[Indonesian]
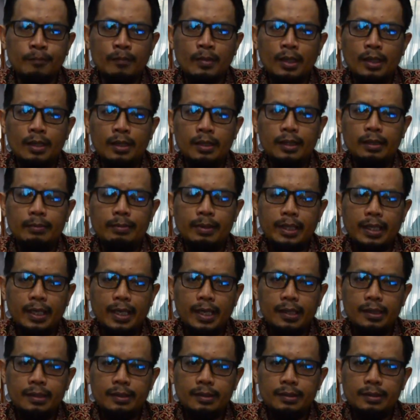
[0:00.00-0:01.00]

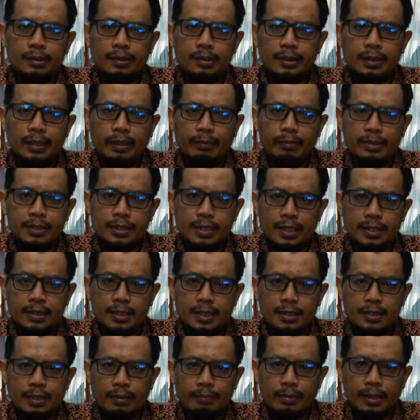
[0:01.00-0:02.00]
Demikian yang bisa saya
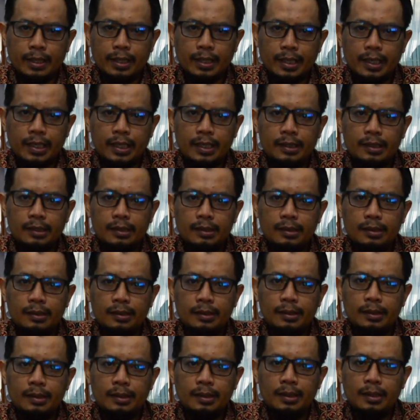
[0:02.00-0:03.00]
sampaikan.
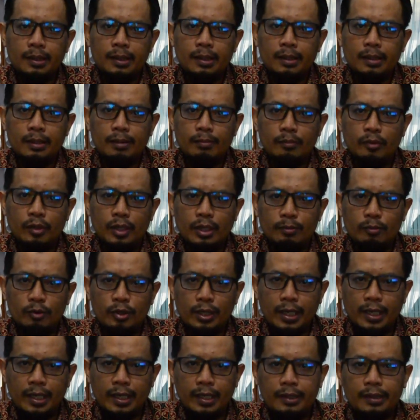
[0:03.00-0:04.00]

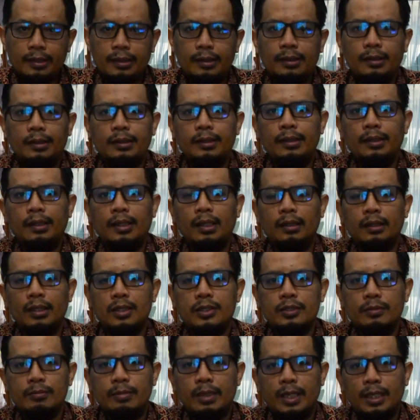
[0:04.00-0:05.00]
Mudah-mudahan Allah
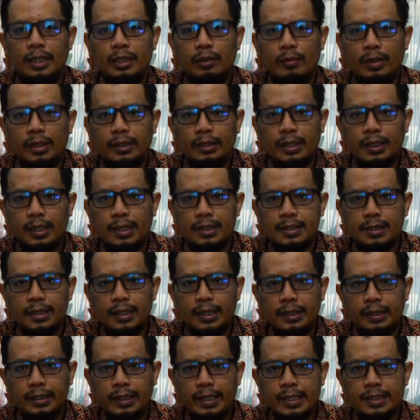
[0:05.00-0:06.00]
Subhanahu wa taala
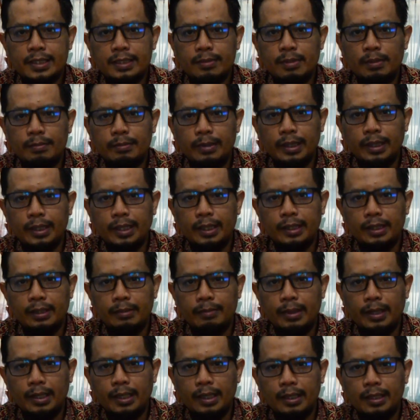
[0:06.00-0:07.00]
senantiasa memberikan
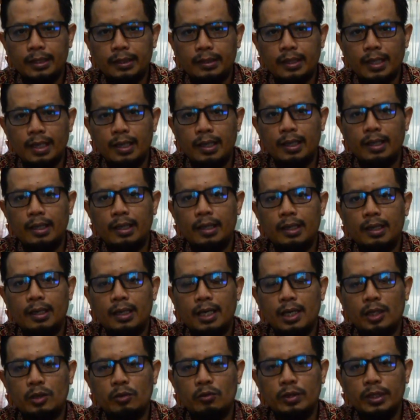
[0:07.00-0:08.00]
kepada kita
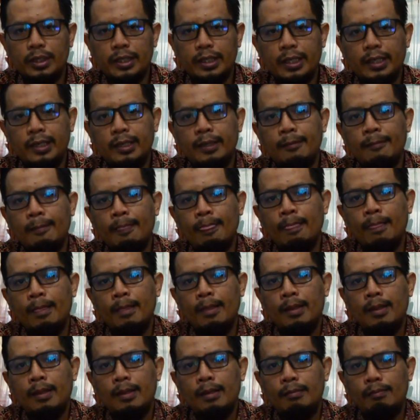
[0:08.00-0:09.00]
karunia
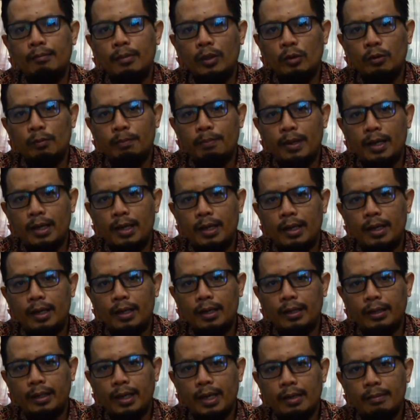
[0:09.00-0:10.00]
berupa
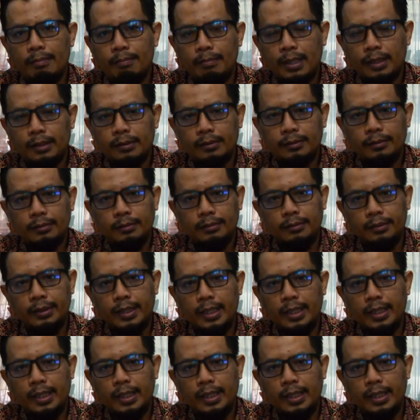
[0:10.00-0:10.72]
rahmat dan